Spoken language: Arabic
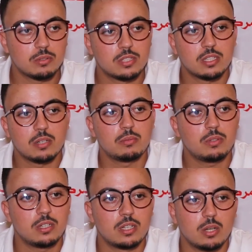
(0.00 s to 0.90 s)
والتطوع
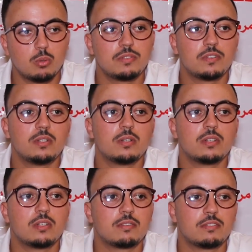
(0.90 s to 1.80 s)
هو
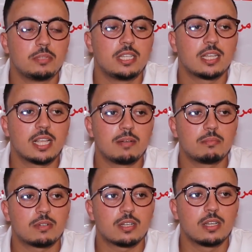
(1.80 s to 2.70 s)
في بدايه
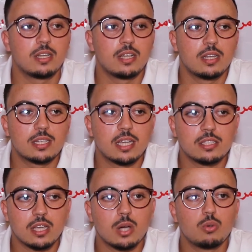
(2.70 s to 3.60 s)
الامر كان
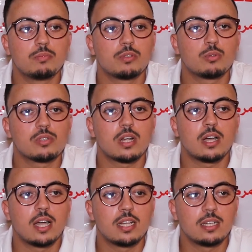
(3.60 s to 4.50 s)
تخوف من الأسرة
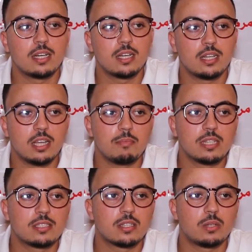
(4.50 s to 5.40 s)
أن العمل
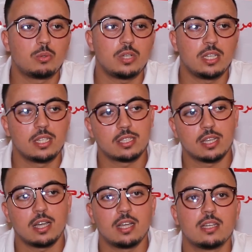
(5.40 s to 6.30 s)
التطوعي
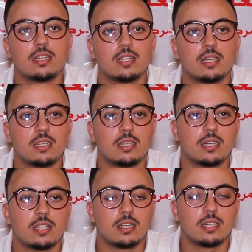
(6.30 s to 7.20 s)
يطغى على
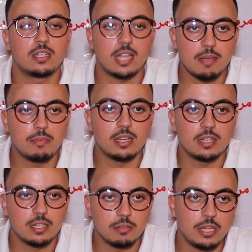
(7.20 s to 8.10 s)
العمل
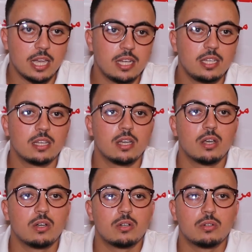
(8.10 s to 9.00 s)
المهني
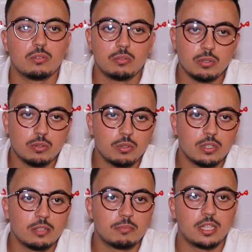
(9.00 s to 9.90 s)

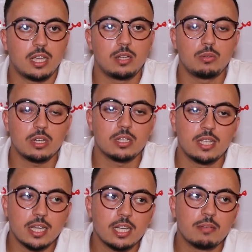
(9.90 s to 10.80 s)
ويكون مضيع للوقت
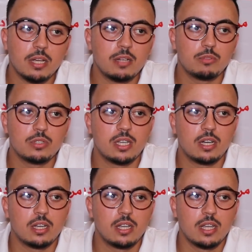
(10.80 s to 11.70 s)
لكن مع المدة
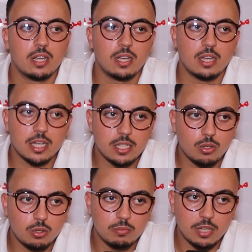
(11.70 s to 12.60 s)

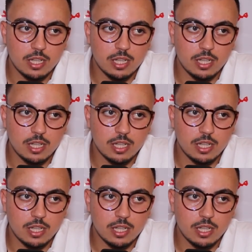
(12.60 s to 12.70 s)
اقتنعوا